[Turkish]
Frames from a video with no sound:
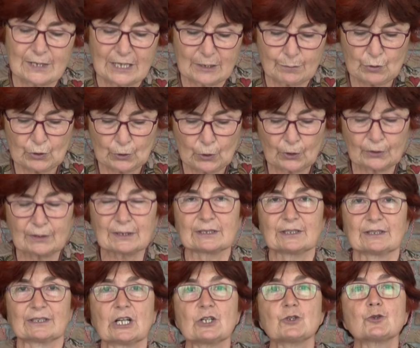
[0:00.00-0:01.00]
1974
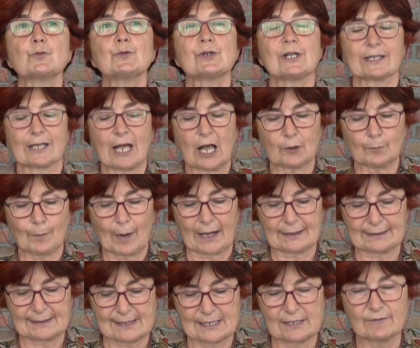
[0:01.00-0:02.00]
yılında Cumhuriyet Halk
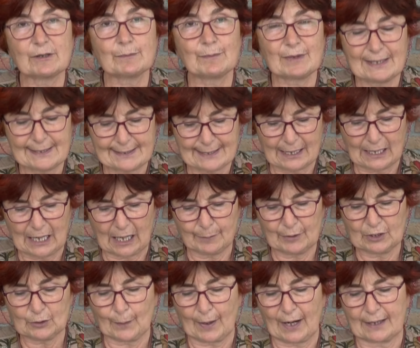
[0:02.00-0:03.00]
Partisi ve Milli
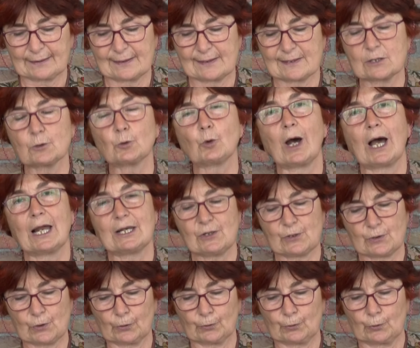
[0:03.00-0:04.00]
Selamet Partisi
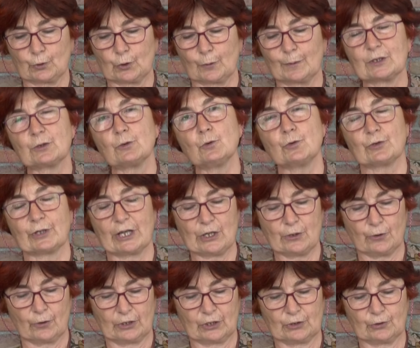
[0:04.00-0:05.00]
koalisyon hükümeti
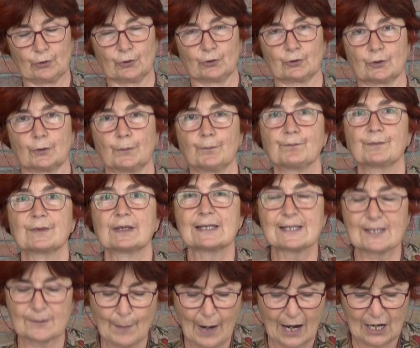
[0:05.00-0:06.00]
ülkeyi yönetiyordu.
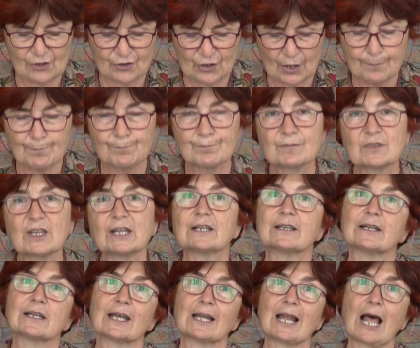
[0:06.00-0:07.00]
İsmail Cem
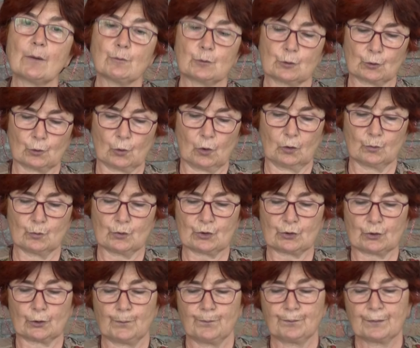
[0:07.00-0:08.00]
TRT Genel Müdürü
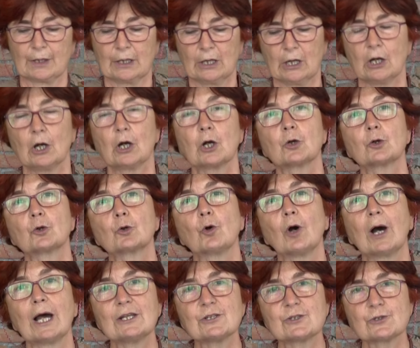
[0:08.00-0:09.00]
olmuştu.
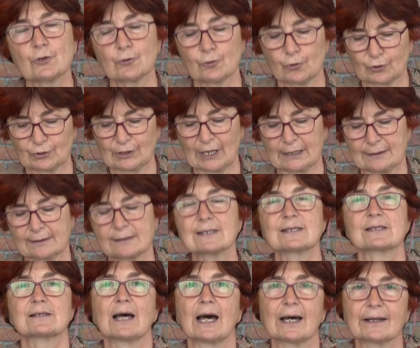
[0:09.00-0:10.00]
Koalisyon ortağının
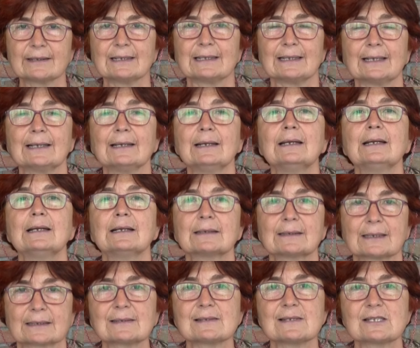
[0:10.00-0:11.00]
ısrarı ile
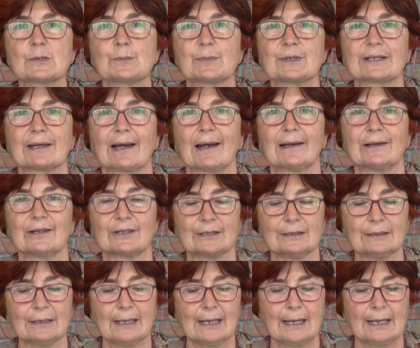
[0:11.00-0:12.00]
kadın
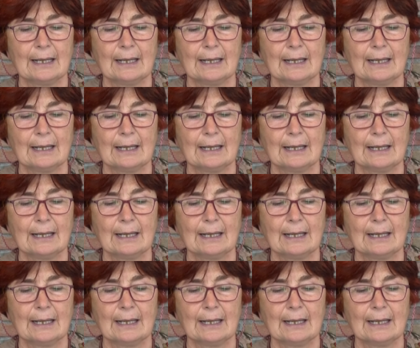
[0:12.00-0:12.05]
spikerlerin